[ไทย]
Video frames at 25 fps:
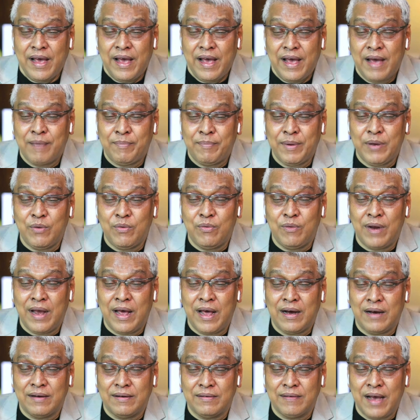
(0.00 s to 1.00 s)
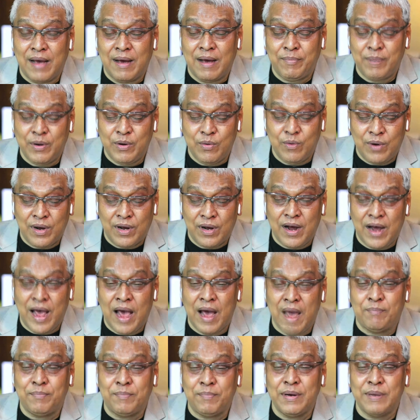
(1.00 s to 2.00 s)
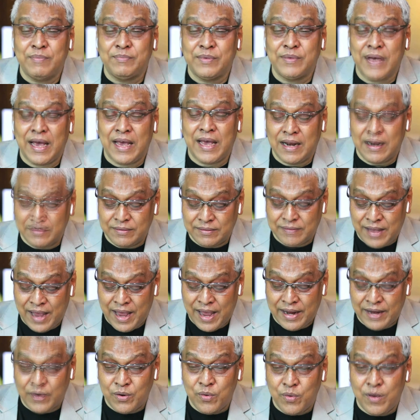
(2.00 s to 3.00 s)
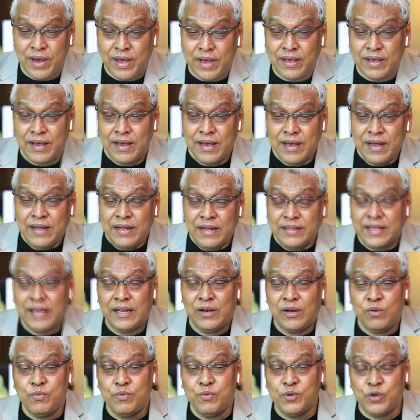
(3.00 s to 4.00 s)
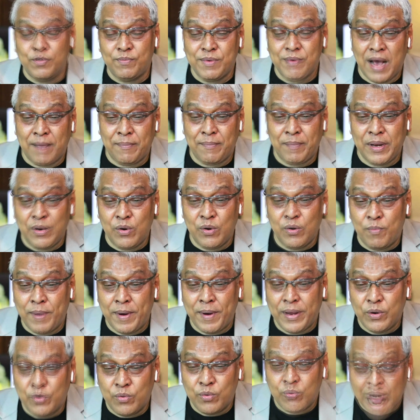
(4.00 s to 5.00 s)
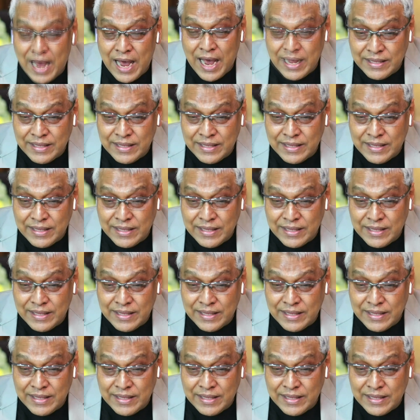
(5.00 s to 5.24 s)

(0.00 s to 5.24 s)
แอบไปดูแล้ว แอบไปดูแล้วก็แอบปลื้มใจแล้วแทนด้วย แต่ถ้าคุณผู้ชมอยากไปดูไปดูได้